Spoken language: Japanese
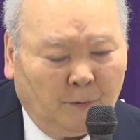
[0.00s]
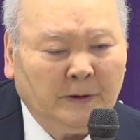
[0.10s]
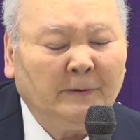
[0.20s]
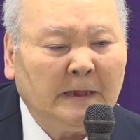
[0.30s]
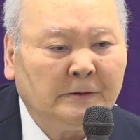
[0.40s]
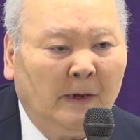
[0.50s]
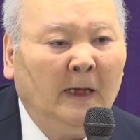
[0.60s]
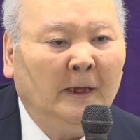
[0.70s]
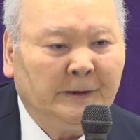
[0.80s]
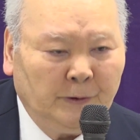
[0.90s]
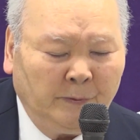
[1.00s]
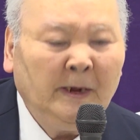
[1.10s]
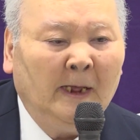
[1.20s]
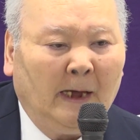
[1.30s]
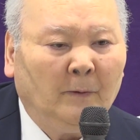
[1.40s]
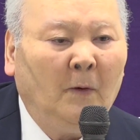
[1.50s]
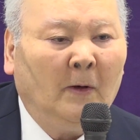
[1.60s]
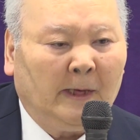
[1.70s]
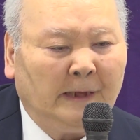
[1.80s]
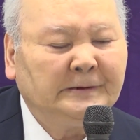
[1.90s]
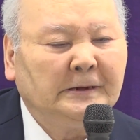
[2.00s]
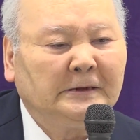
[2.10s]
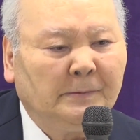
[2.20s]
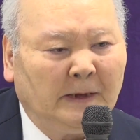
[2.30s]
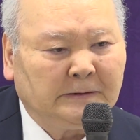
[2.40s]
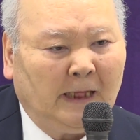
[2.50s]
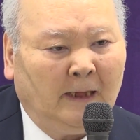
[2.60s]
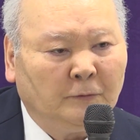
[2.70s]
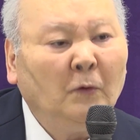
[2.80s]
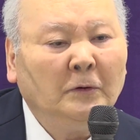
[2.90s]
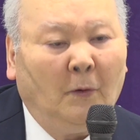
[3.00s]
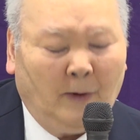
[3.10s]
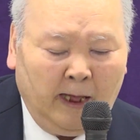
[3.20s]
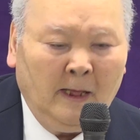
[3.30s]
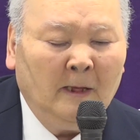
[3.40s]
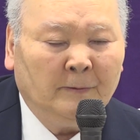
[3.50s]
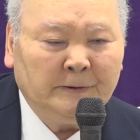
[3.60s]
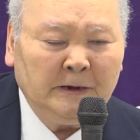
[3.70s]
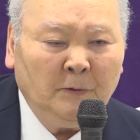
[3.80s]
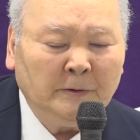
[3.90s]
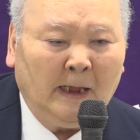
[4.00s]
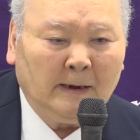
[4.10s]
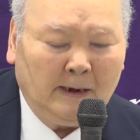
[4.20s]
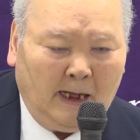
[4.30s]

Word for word: そこで私は非常にあの感心しました。というのは、藤井五段